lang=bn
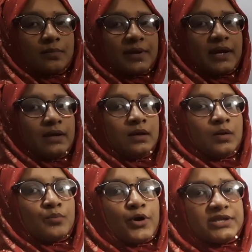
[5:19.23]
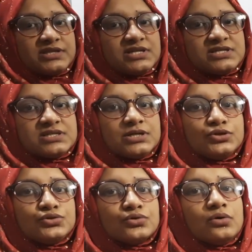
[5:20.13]
হবে পঁয়ত্রিশ
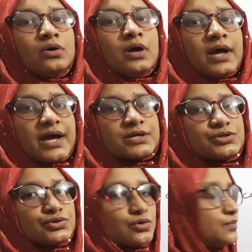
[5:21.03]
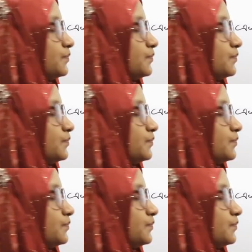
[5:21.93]
ইন্টু একশো